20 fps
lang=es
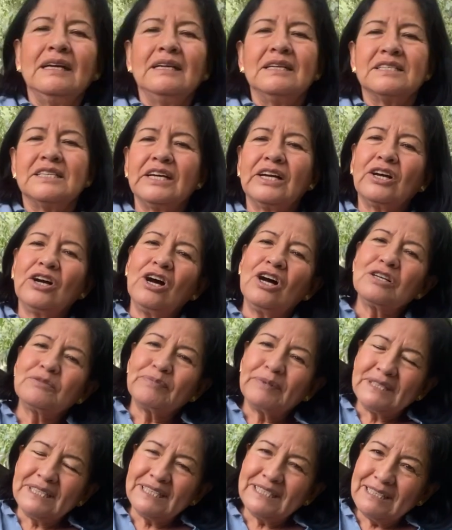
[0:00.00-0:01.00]
Chicos,
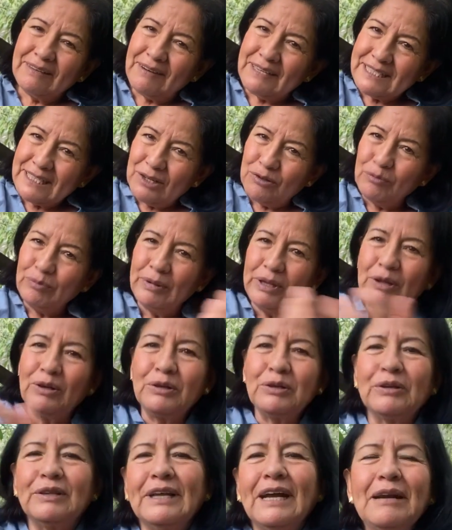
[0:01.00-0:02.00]
pues este va a ser un video
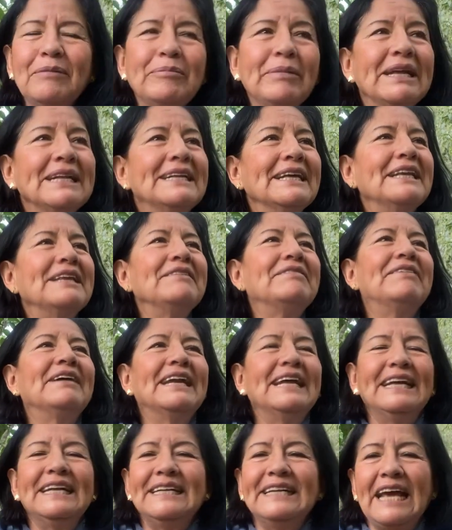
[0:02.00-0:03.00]
totalmente
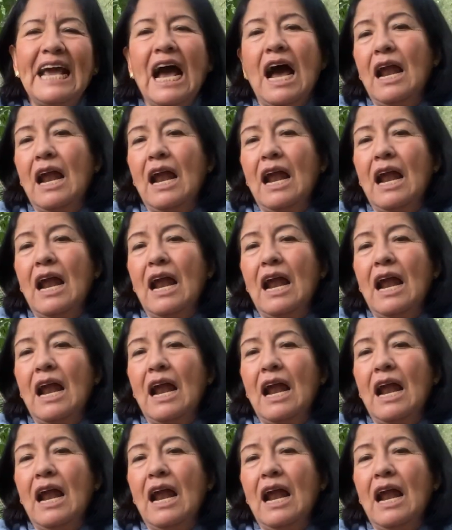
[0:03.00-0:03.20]
diferente.